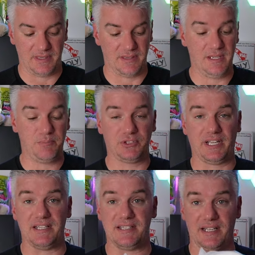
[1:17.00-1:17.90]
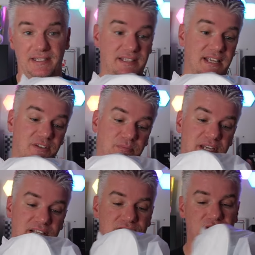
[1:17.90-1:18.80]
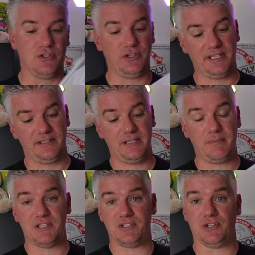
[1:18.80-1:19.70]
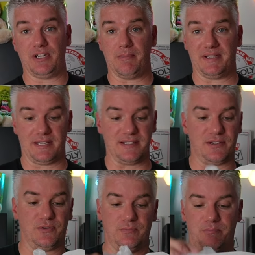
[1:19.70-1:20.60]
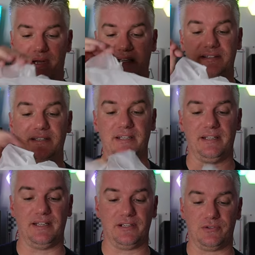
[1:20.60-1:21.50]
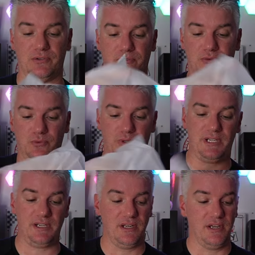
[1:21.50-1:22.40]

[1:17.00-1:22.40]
di potenza di aspirazione, dimensioni abbastanza compatte, eccolo qui,